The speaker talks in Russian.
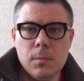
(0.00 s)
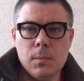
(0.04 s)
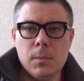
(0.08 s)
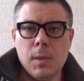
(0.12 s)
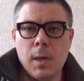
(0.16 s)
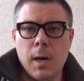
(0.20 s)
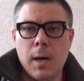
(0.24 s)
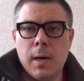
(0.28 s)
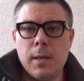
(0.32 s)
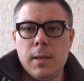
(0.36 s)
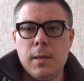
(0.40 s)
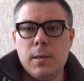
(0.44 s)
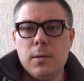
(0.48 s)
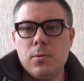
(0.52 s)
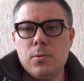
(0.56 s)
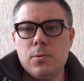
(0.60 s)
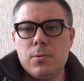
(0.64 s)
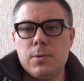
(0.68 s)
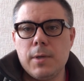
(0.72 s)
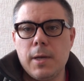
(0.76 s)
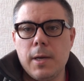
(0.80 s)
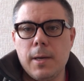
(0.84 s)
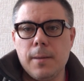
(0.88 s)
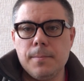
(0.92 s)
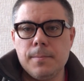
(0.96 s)
Дорогие
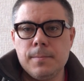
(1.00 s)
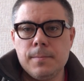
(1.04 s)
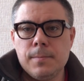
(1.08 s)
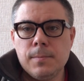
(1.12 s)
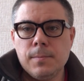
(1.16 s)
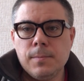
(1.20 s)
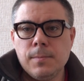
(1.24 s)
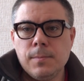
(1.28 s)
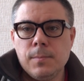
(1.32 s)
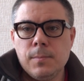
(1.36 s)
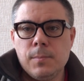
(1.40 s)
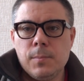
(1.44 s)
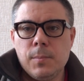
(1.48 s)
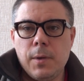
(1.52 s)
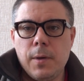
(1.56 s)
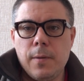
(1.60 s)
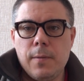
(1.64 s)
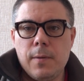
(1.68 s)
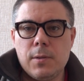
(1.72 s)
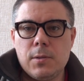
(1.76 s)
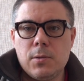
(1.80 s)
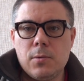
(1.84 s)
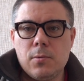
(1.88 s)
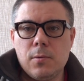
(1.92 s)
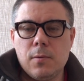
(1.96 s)
друзья,
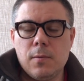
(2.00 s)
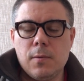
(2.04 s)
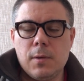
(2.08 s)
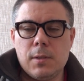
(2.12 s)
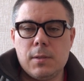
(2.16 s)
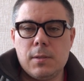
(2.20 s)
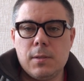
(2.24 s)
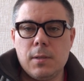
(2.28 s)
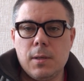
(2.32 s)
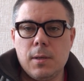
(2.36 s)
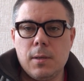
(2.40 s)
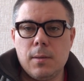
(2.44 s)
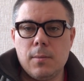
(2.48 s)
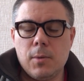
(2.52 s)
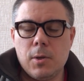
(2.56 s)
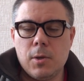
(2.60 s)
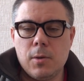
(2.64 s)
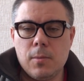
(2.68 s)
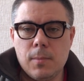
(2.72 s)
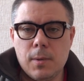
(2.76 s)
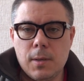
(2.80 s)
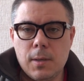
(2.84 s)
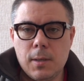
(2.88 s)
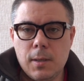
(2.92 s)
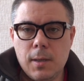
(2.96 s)
приветствую вас на
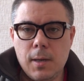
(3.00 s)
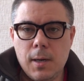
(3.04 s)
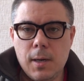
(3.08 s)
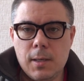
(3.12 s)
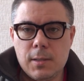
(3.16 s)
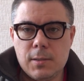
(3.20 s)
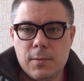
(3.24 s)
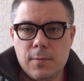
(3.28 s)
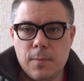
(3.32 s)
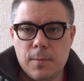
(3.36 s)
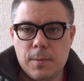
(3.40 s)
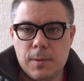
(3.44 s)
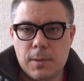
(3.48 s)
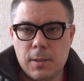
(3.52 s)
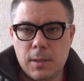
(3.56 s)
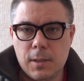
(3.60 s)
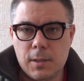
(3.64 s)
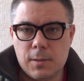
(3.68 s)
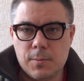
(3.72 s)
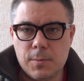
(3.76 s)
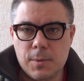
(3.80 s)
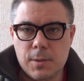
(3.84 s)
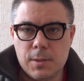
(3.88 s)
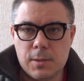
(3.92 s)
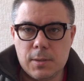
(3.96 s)
моем канале, с вами
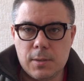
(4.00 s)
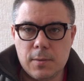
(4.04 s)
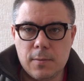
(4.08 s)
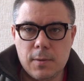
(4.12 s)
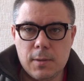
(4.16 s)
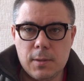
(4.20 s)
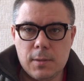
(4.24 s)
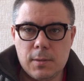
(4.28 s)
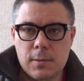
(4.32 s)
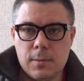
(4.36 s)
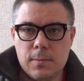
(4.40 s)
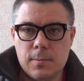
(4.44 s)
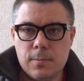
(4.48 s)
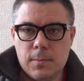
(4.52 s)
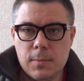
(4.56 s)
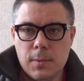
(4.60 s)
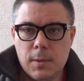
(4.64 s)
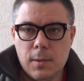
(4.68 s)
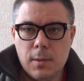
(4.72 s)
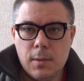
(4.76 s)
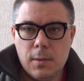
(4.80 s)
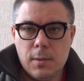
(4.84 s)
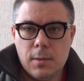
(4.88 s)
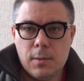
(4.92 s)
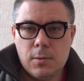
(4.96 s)
Тарас Березовец.
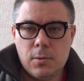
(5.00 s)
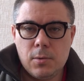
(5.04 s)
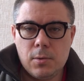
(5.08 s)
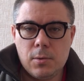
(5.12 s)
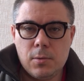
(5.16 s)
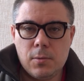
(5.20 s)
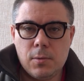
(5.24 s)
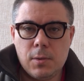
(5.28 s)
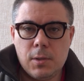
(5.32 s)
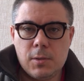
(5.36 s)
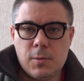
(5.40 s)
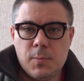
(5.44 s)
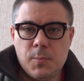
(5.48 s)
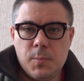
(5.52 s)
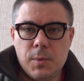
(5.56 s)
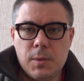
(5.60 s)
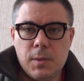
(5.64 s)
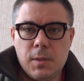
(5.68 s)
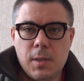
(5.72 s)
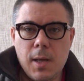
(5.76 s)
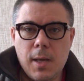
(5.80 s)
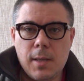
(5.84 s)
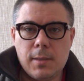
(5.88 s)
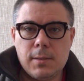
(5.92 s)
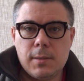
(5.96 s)
Сегодня у нас
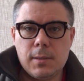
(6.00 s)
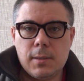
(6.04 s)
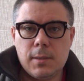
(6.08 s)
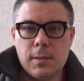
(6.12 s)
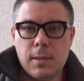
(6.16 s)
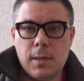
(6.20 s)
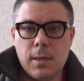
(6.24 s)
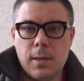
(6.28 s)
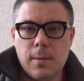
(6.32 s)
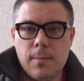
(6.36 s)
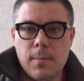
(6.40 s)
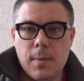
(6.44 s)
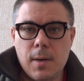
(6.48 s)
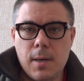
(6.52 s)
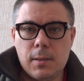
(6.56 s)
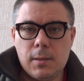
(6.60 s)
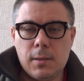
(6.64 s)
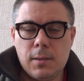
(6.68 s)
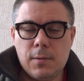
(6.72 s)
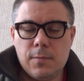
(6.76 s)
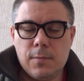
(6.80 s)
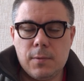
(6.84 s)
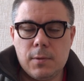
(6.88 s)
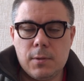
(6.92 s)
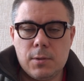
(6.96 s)
15
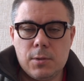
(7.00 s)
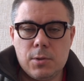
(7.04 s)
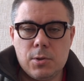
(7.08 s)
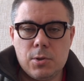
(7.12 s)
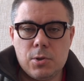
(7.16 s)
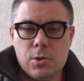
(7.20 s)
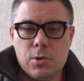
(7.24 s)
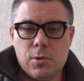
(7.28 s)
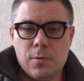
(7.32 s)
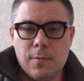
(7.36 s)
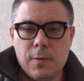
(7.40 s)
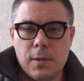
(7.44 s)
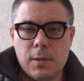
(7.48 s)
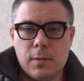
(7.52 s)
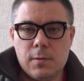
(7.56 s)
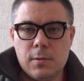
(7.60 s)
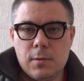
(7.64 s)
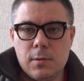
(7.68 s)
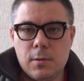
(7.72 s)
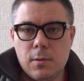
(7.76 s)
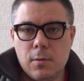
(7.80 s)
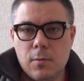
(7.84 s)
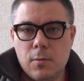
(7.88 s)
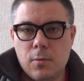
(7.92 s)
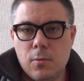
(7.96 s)
марта
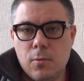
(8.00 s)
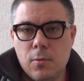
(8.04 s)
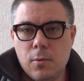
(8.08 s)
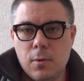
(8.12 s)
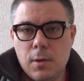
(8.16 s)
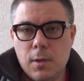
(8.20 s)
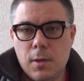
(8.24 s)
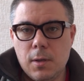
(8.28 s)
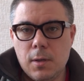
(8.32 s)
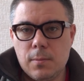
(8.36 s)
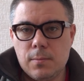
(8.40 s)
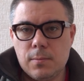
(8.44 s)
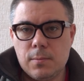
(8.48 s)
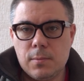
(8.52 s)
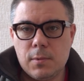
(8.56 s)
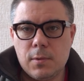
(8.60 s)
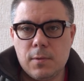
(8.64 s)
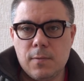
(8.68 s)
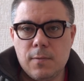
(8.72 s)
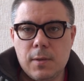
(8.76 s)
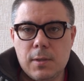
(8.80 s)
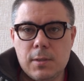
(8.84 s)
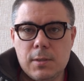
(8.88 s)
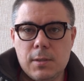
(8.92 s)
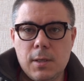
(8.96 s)
2022 года,
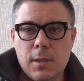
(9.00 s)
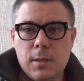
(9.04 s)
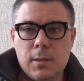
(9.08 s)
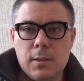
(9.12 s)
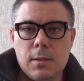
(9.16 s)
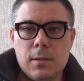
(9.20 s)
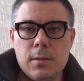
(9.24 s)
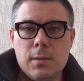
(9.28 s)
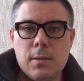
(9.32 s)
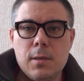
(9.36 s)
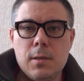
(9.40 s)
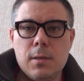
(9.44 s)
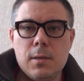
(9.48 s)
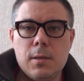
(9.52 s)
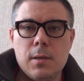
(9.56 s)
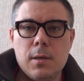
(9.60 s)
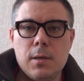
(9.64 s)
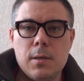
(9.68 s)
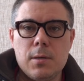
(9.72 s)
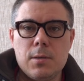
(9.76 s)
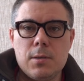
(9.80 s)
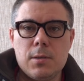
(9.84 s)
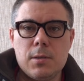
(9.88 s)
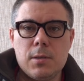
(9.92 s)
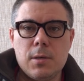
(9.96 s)
20 день
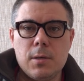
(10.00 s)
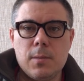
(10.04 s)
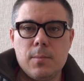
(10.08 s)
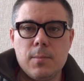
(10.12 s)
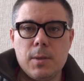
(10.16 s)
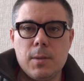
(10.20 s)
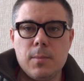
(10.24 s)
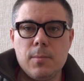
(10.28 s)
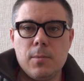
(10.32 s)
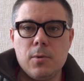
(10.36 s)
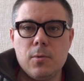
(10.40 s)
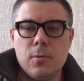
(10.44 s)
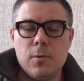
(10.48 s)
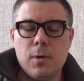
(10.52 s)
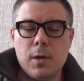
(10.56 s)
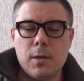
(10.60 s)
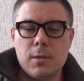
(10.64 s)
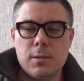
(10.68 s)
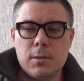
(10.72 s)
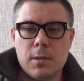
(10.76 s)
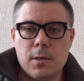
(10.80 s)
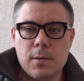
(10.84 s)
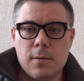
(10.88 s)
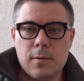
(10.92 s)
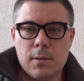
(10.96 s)
героической борьбы
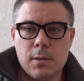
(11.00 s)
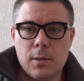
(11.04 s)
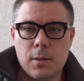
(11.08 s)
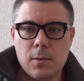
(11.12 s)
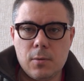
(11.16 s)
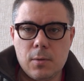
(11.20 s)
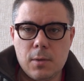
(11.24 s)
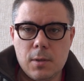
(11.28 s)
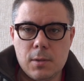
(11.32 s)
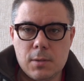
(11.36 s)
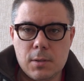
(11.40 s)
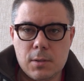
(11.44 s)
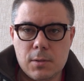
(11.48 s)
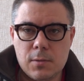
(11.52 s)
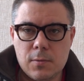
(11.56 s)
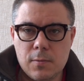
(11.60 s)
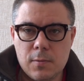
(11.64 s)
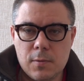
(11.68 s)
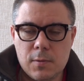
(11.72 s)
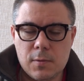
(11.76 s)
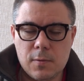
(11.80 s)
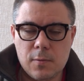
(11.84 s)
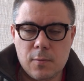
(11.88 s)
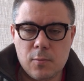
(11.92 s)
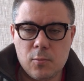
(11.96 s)
украинского народа за
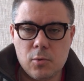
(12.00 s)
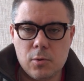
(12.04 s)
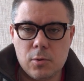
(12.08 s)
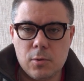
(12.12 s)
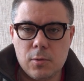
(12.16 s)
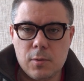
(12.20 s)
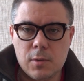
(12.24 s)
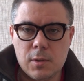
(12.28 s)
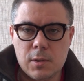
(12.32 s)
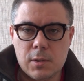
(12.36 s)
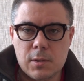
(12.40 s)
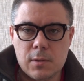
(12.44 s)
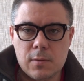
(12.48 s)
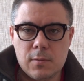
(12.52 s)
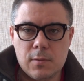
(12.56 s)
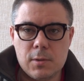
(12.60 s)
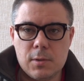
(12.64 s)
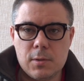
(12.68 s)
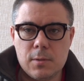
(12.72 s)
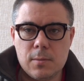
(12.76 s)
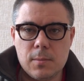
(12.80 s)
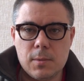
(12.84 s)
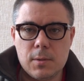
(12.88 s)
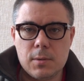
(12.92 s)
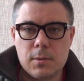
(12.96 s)
свою свободу и
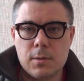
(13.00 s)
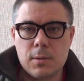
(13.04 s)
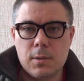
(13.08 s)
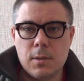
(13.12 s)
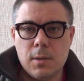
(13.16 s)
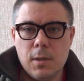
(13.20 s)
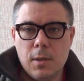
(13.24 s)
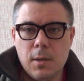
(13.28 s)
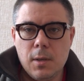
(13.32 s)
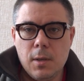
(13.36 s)
независимость